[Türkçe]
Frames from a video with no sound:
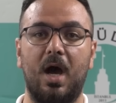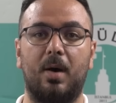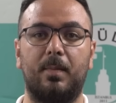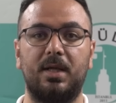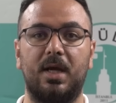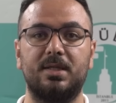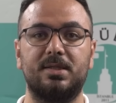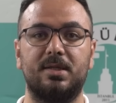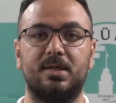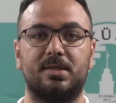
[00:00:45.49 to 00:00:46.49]
ameliyat
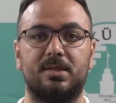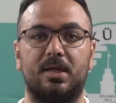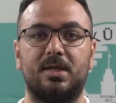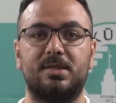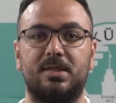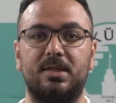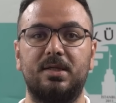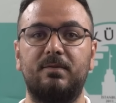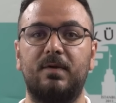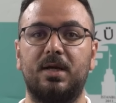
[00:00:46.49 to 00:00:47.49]
sırasında
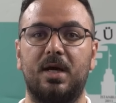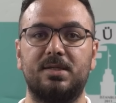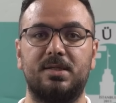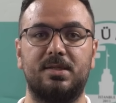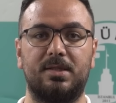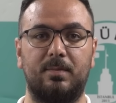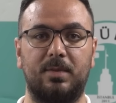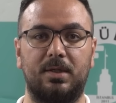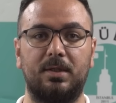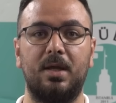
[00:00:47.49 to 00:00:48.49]
sinir ve kas
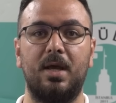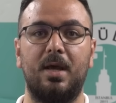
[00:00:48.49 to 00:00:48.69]
sisteminin